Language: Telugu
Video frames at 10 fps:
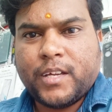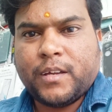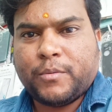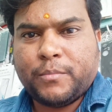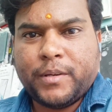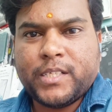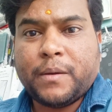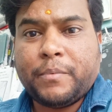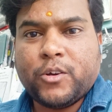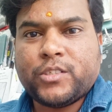ఇప్పుడు
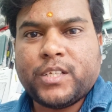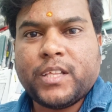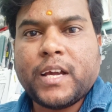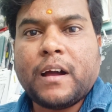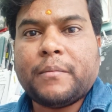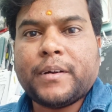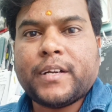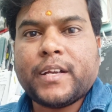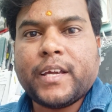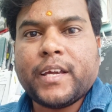బీజేపీ వచ్చింది
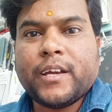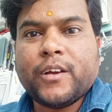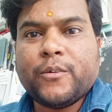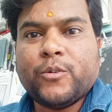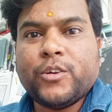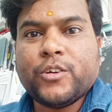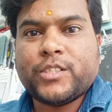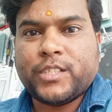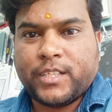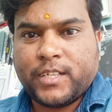కాబట్టే గుడి
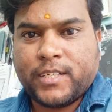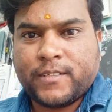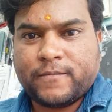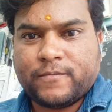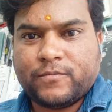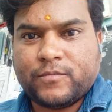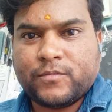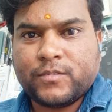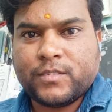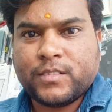వచ్చింది
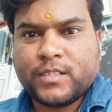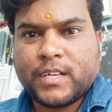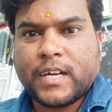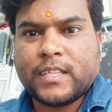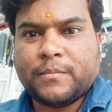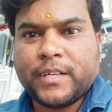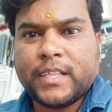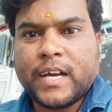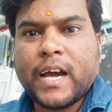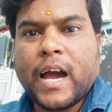
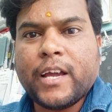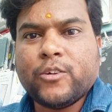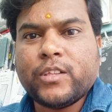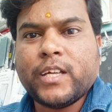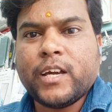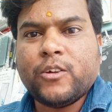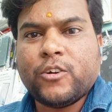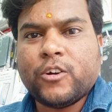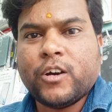అర్థమైందా అయోధ్యలో